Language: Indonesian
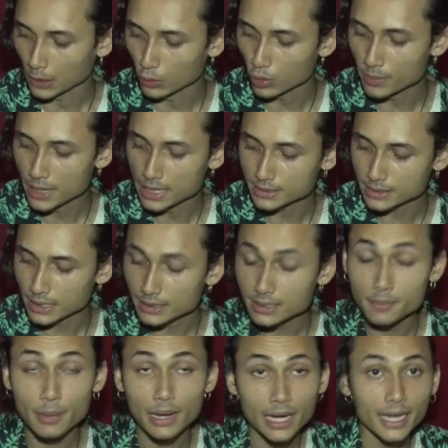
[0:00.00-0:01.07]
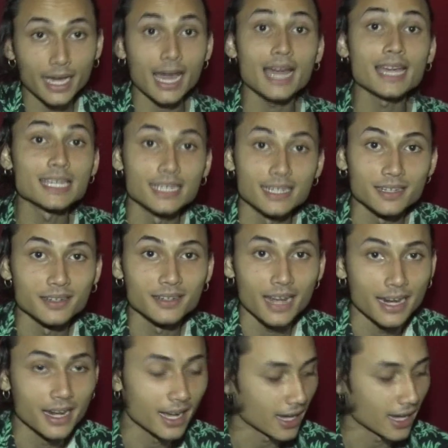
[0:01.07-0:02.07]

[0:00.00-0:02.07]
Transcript: gue biasanya pakai kain ada